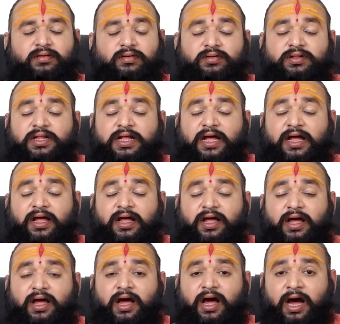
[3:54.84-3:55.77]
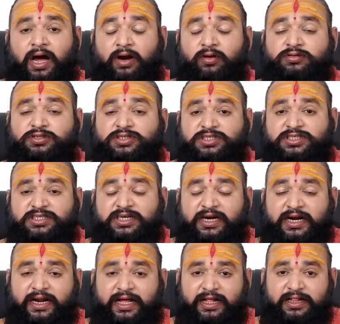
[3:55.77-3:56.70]
కొంత ఆలోచించి
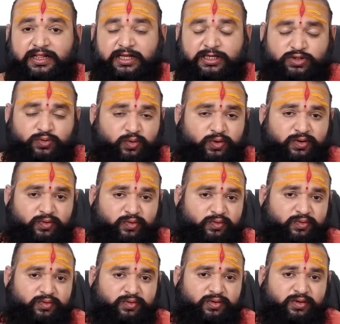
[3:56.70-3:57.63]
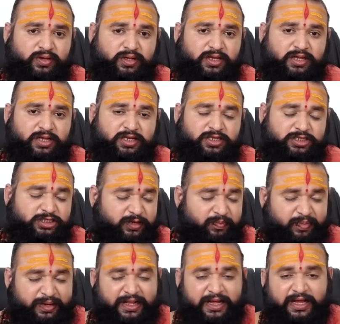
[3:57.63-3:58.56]
నిర్ణయం తీసుకోవటం
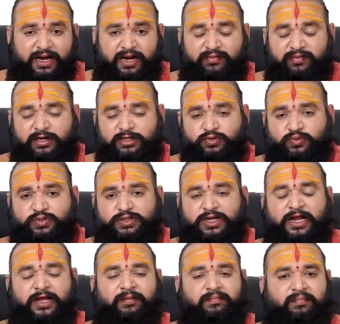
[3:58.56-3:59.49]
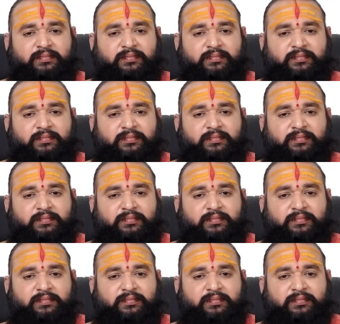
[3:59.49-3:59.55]
చెప్పదగినటువంటి సూచన